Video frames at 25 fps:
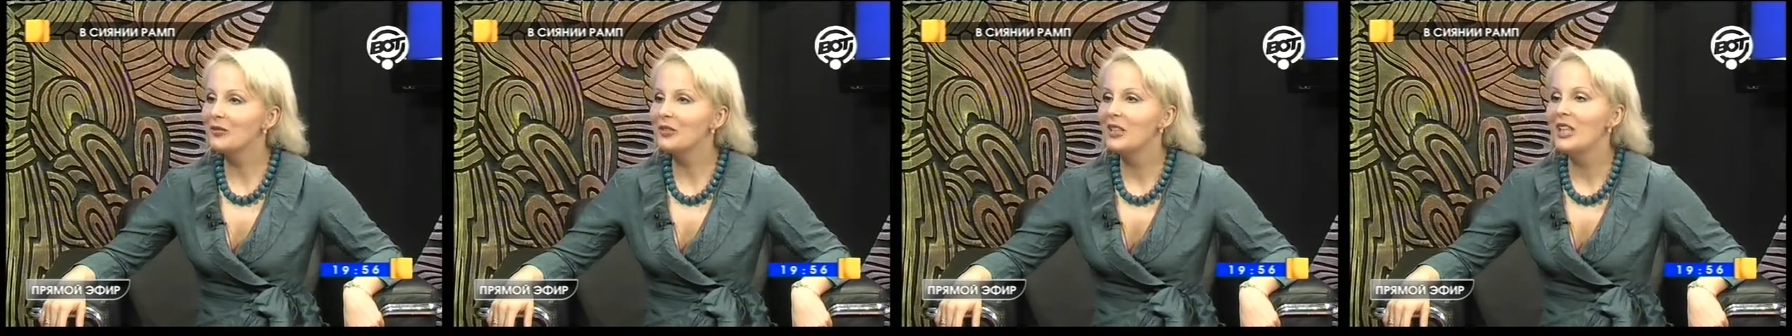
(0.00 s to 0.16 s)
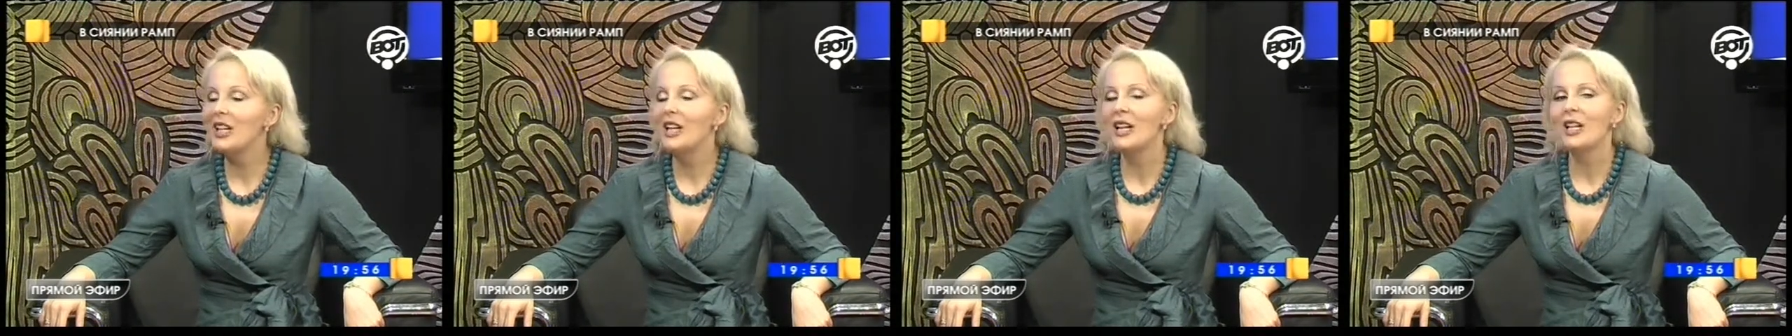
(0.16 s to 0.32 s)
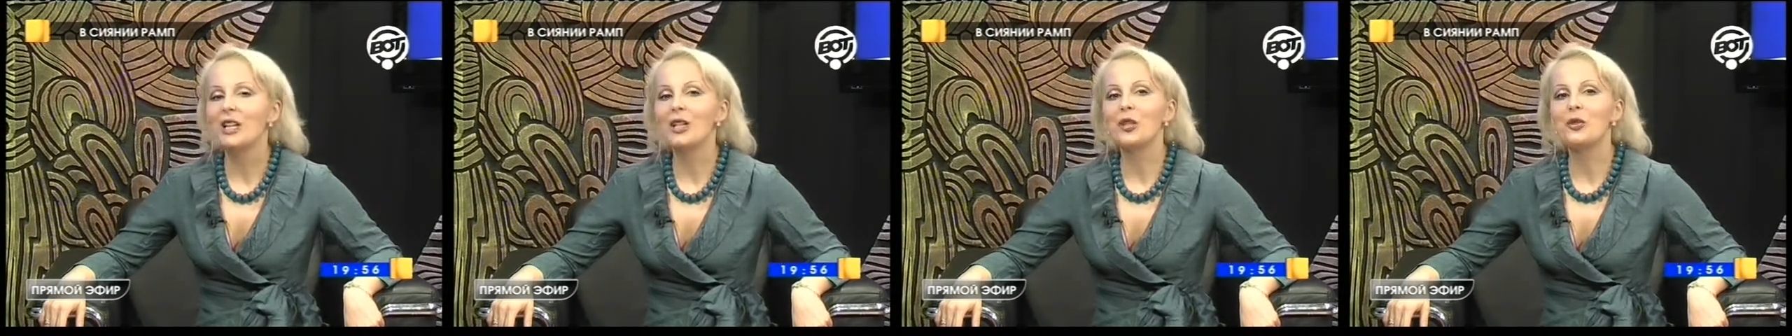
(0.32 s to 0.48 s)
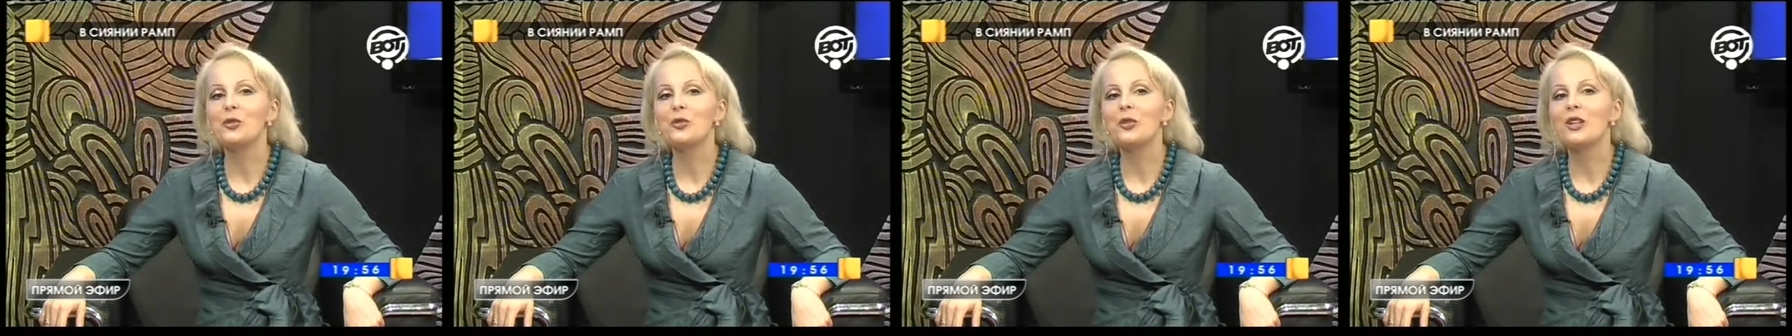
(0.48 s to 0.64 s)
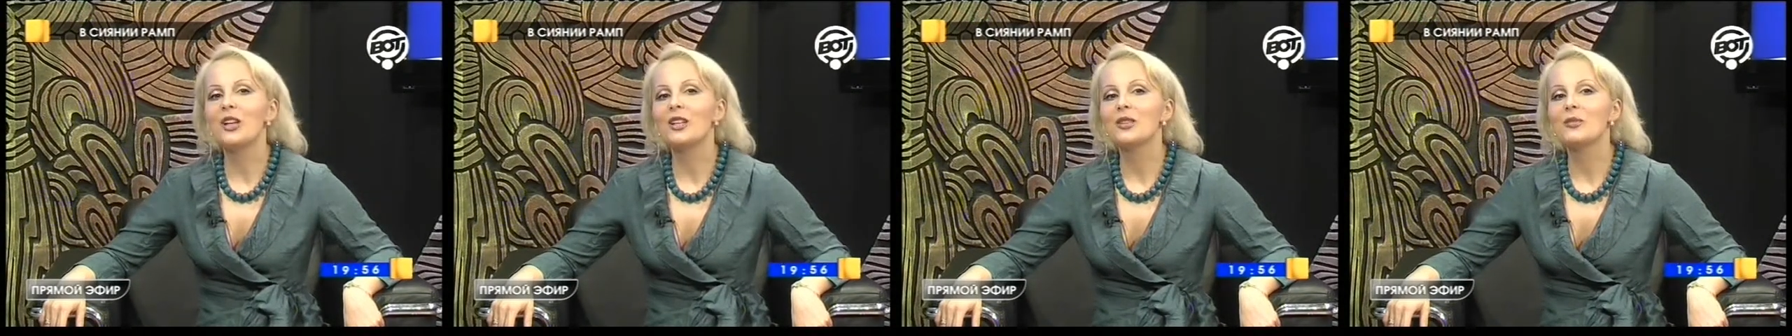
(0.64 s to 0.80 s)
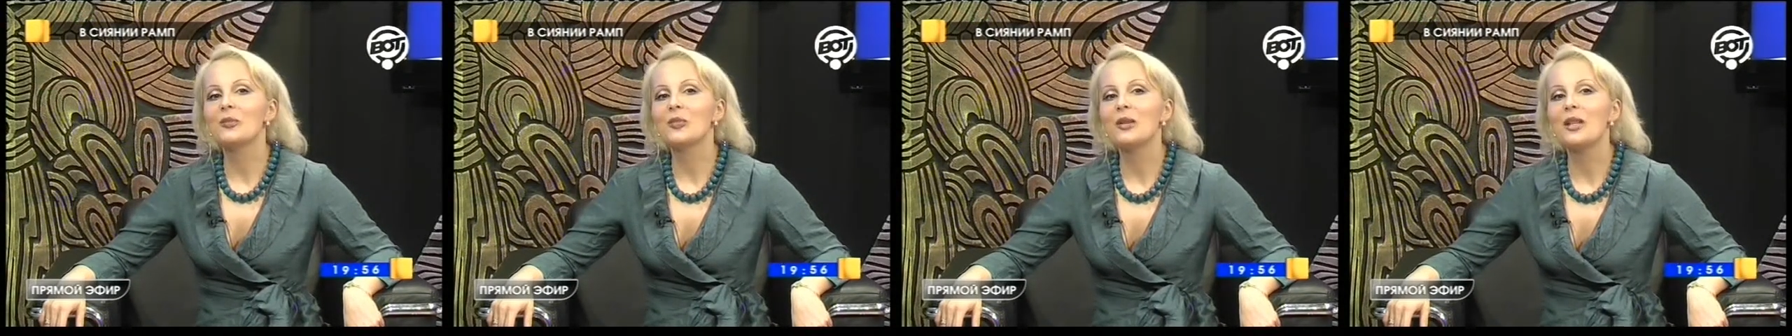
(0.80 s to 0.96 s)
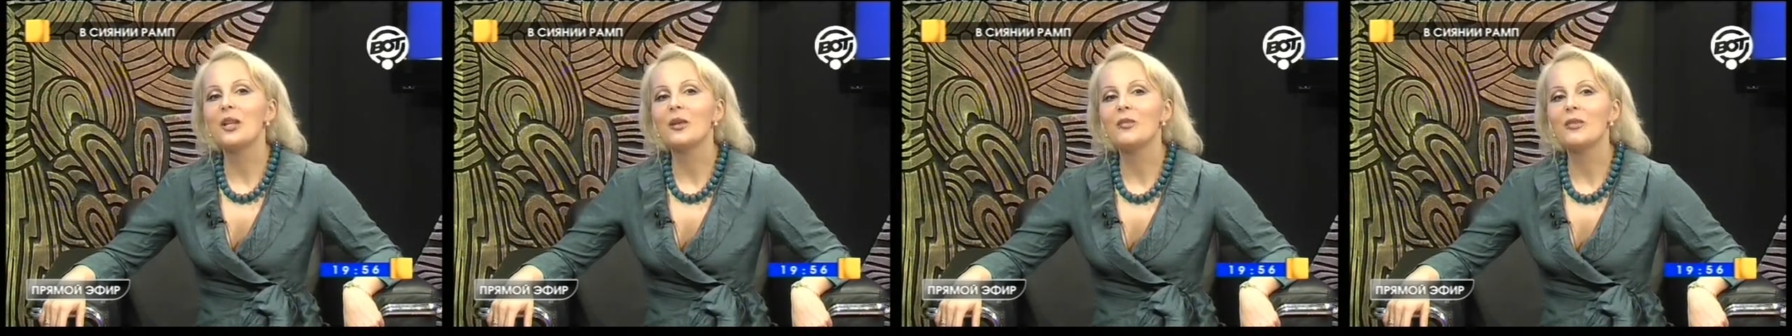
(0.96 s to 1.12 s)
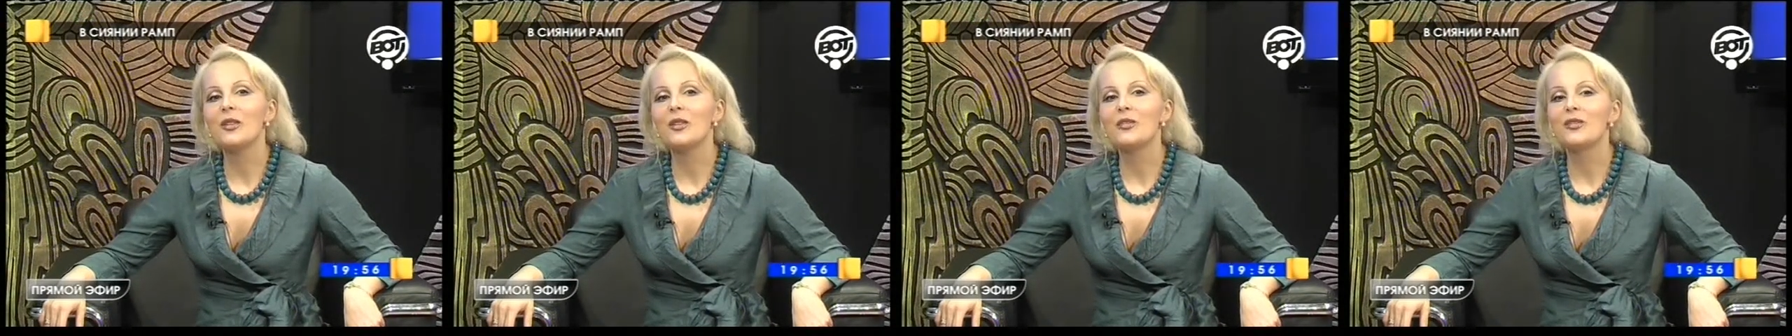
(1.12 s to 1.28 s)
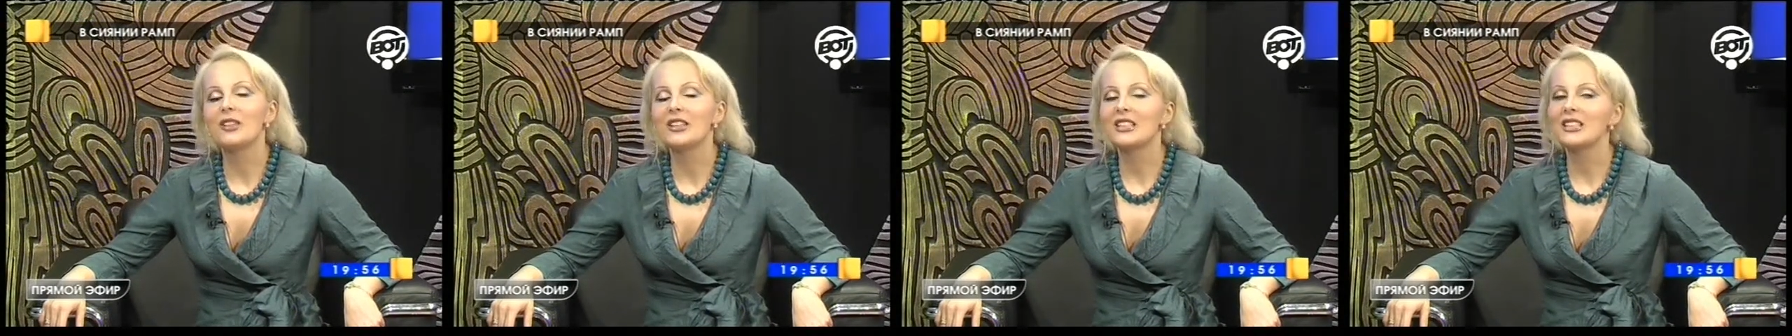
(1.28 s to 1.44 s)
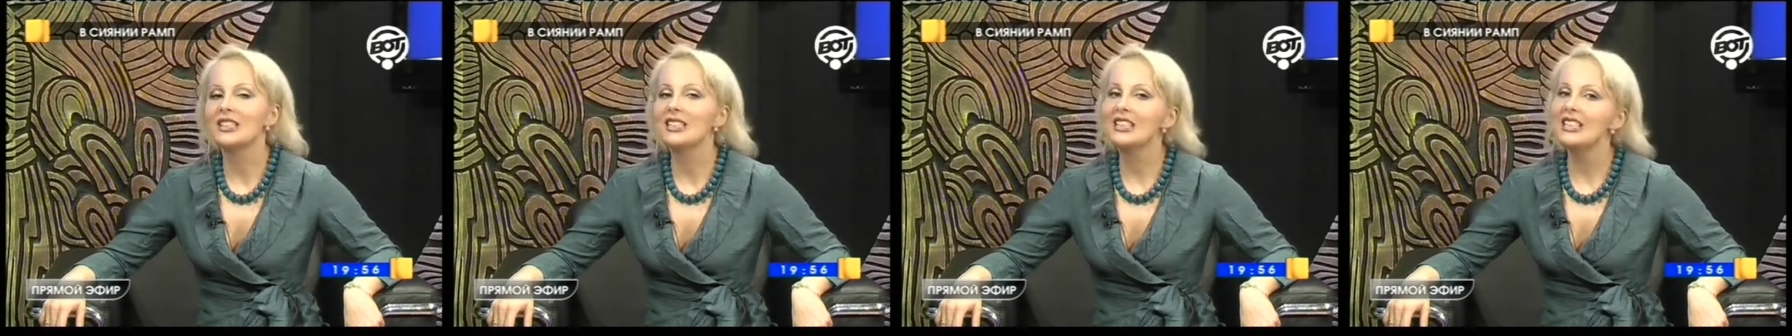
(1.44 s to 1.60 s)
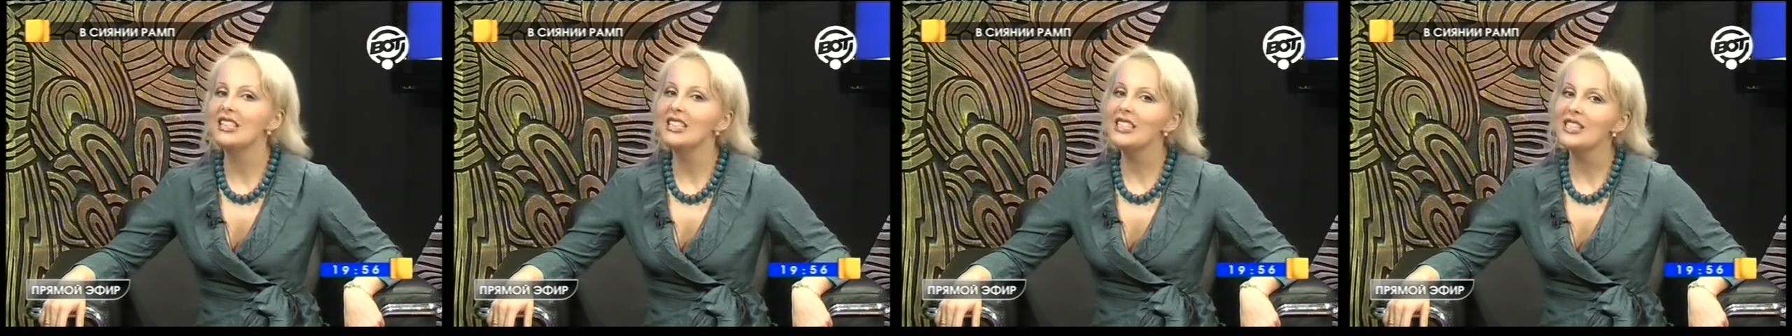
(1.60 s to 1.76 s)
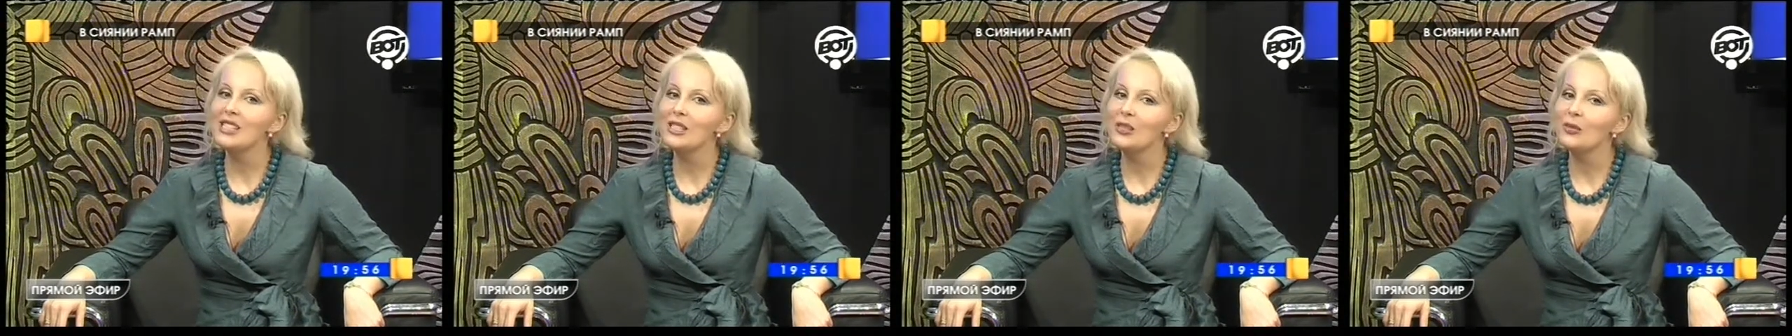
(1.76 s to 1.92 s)
лауреат премии
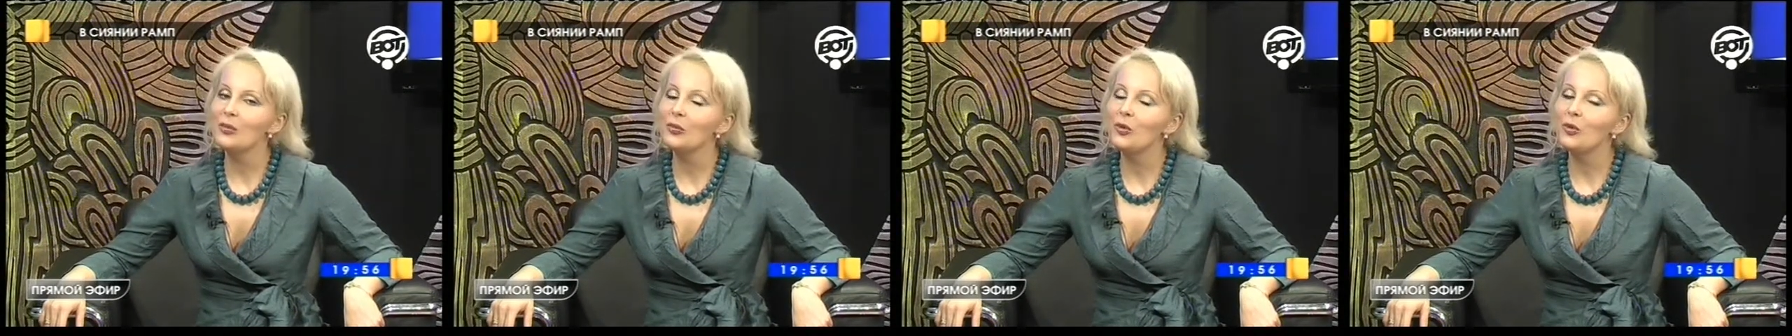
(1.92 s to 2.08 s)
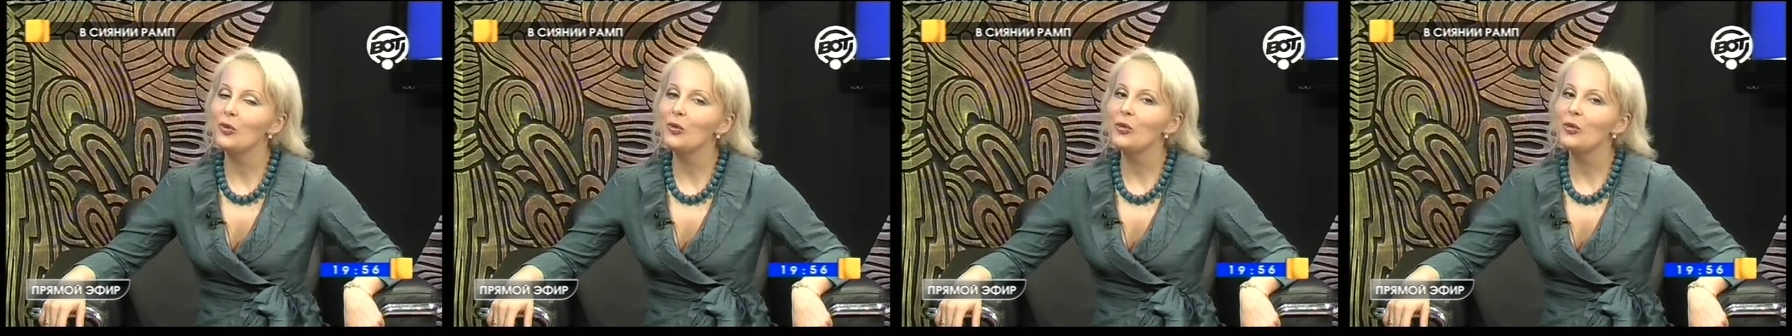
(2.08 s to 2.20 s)
«Фортиссимо»,